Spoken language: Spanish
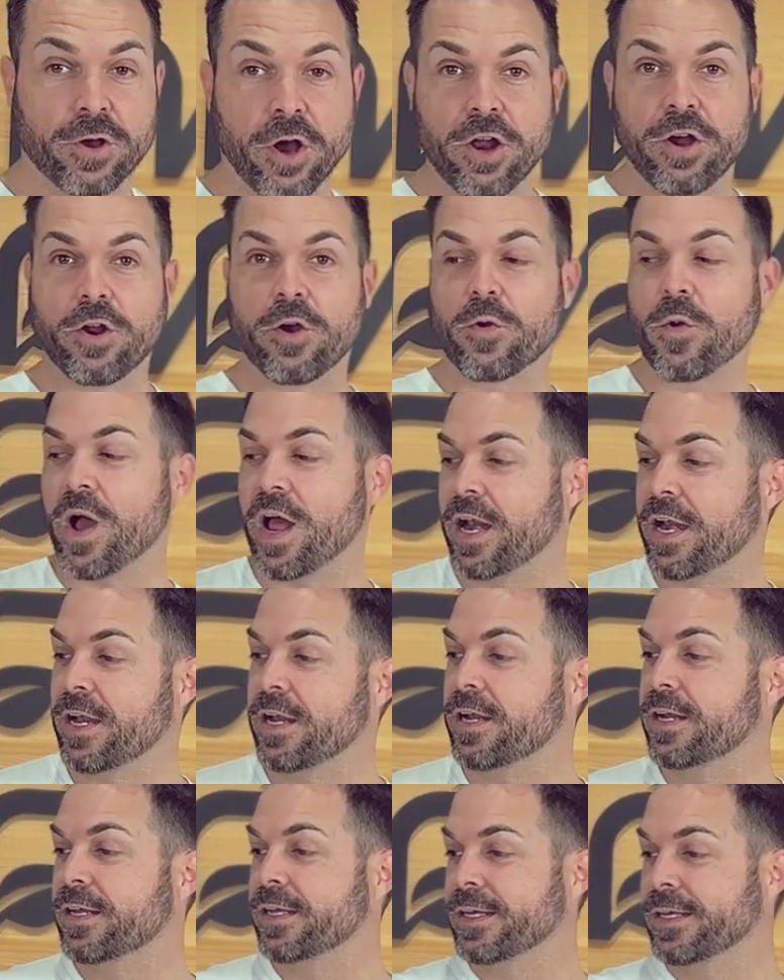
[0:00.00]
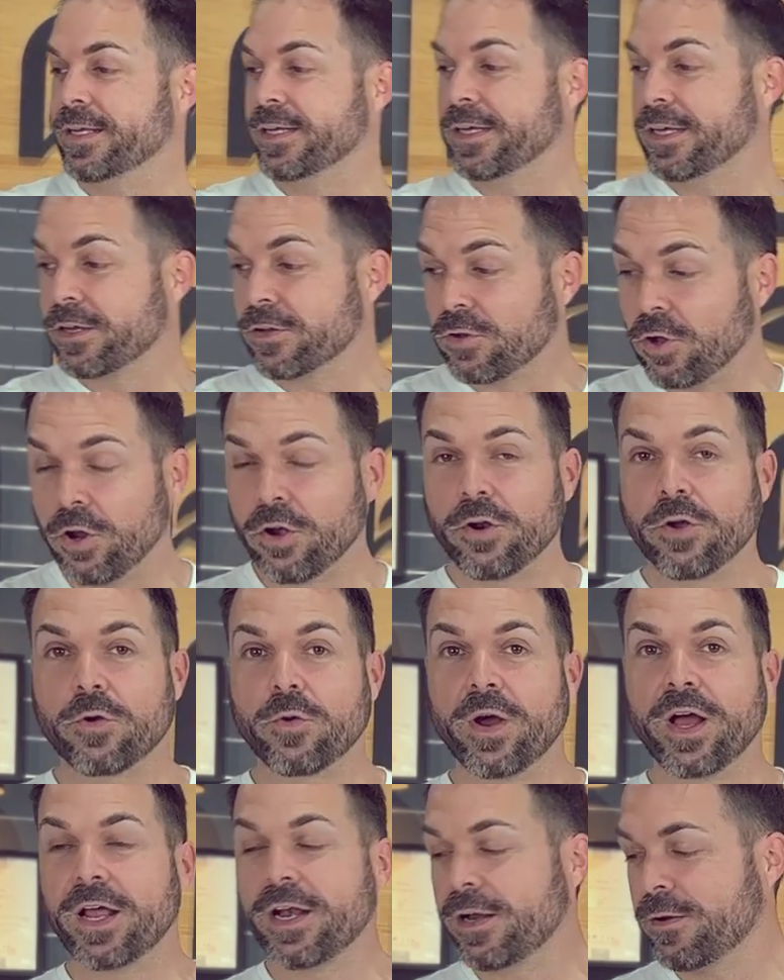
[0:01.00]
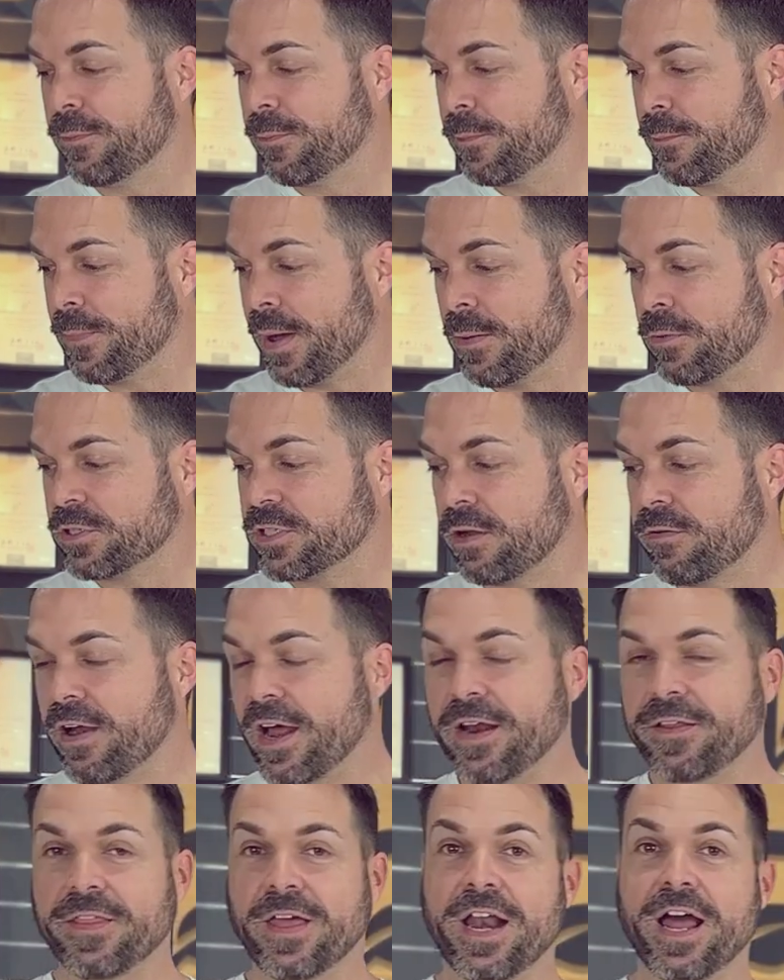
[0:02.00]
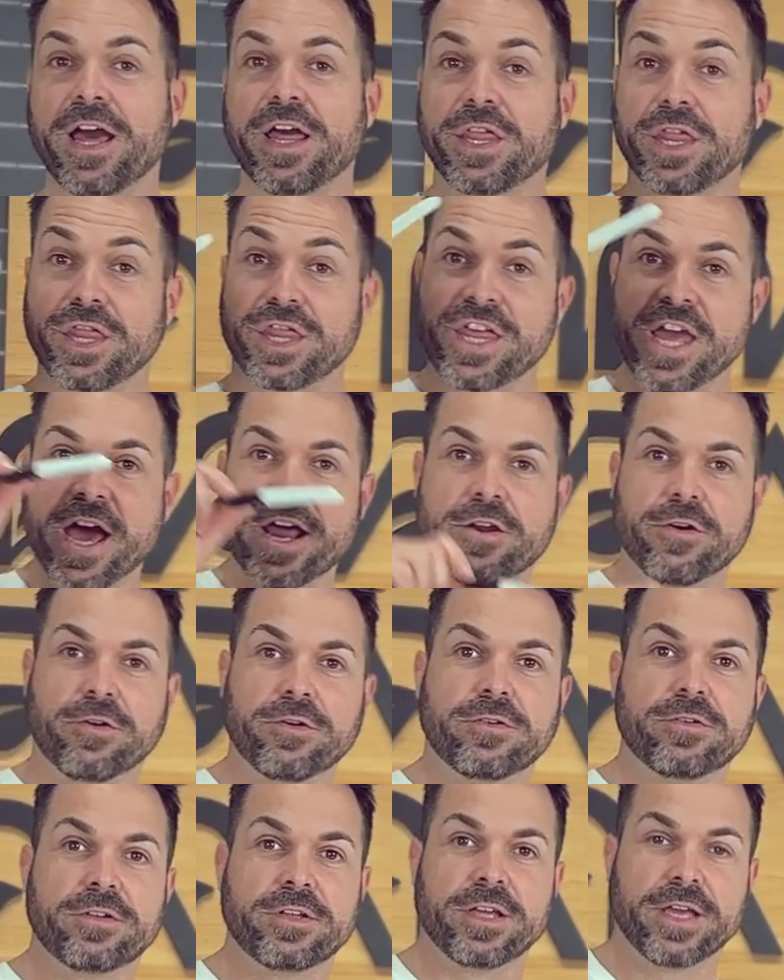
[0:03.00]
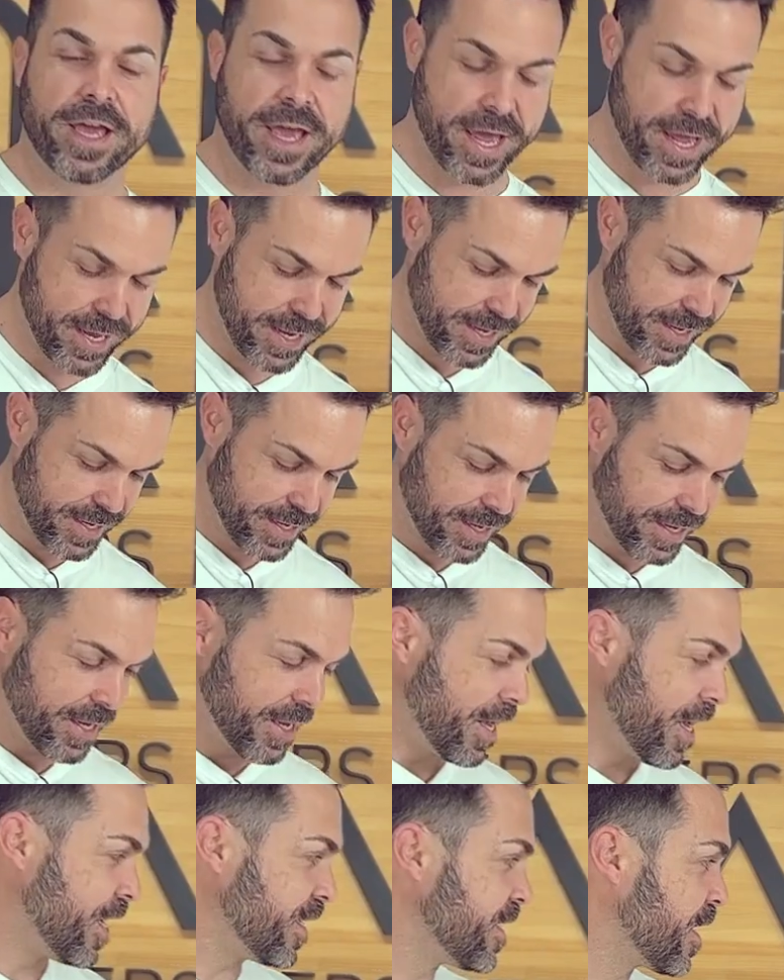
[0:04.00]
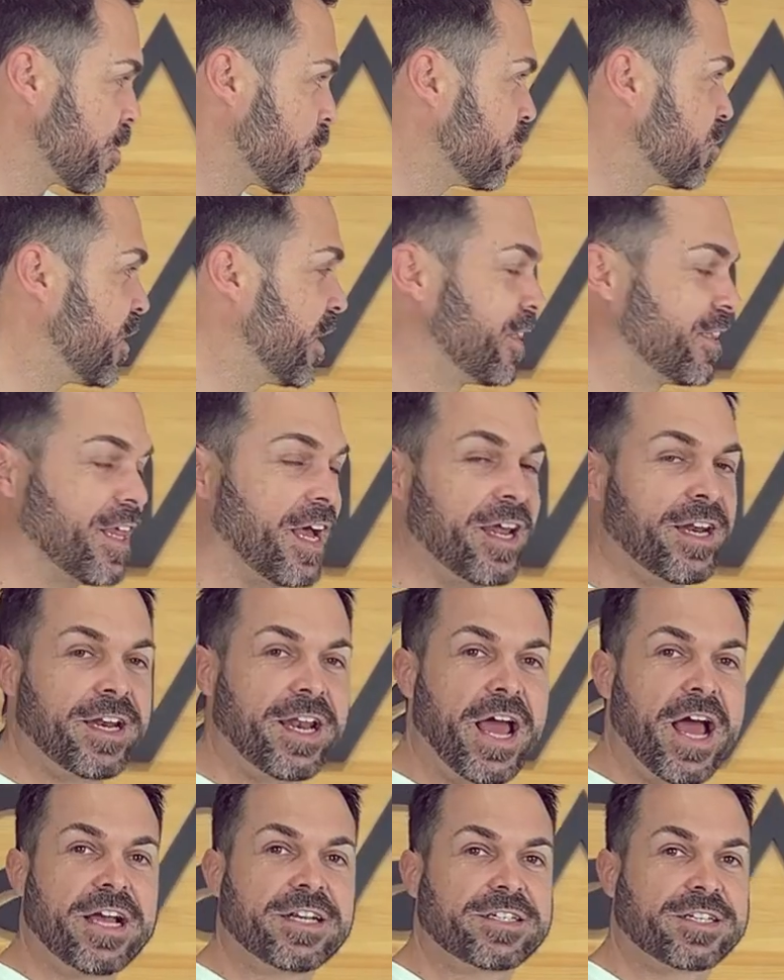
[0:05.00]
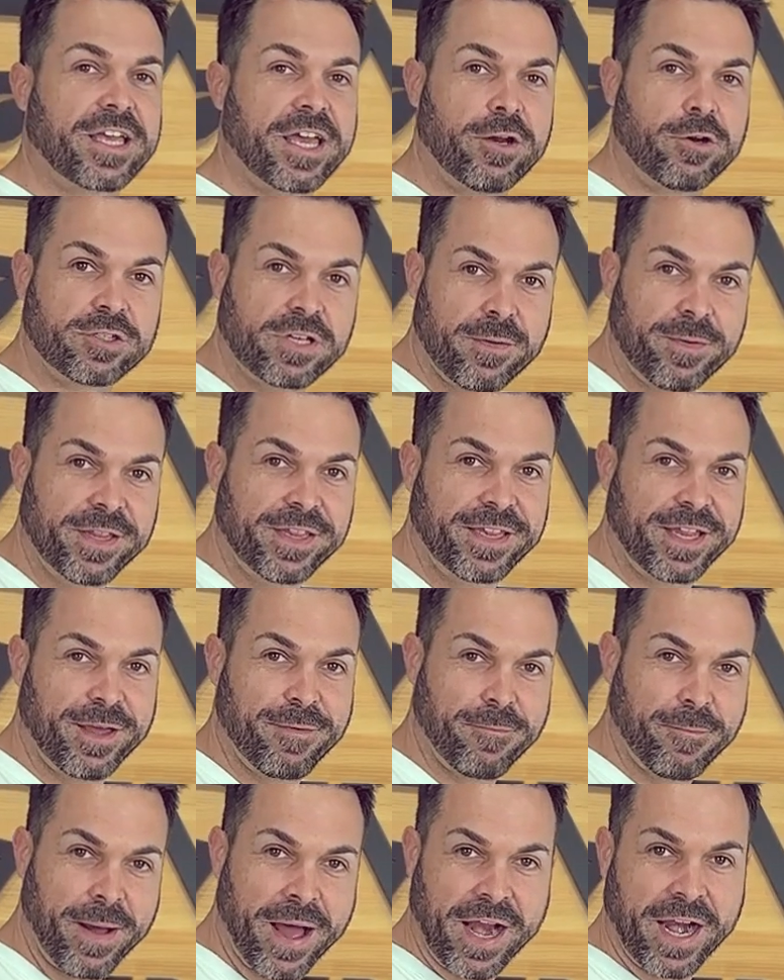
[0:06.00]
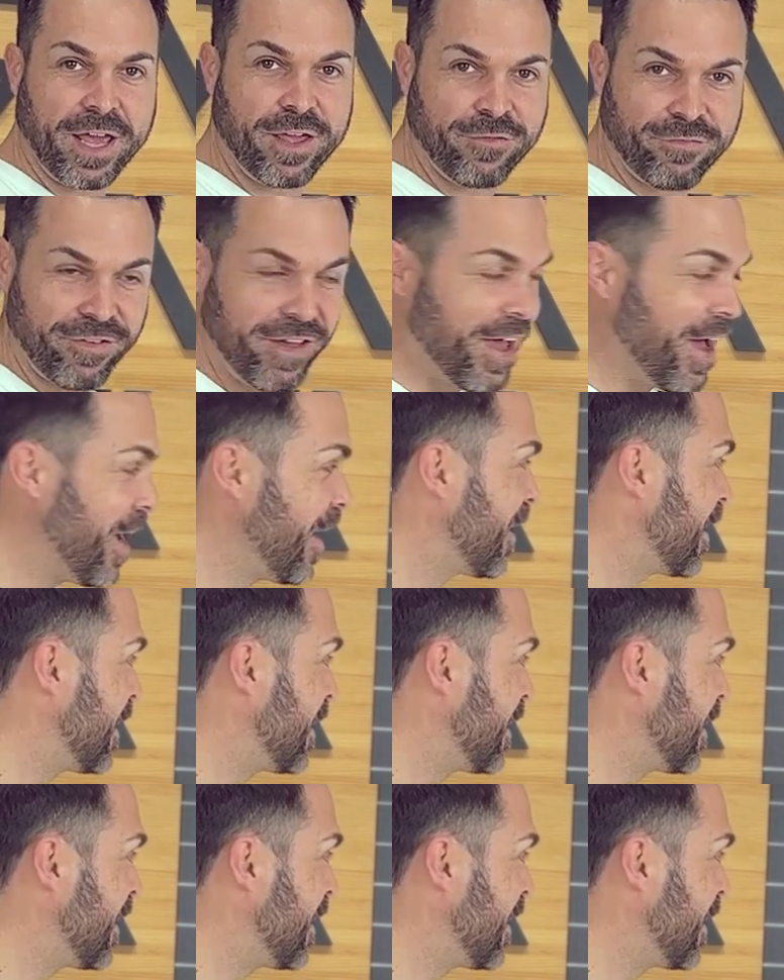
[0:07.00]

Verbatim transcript: Con lo cual, con lo cual, vamos a hablar de la ciano, ¿eh? Esa cosa tan asquerosamente mala y fea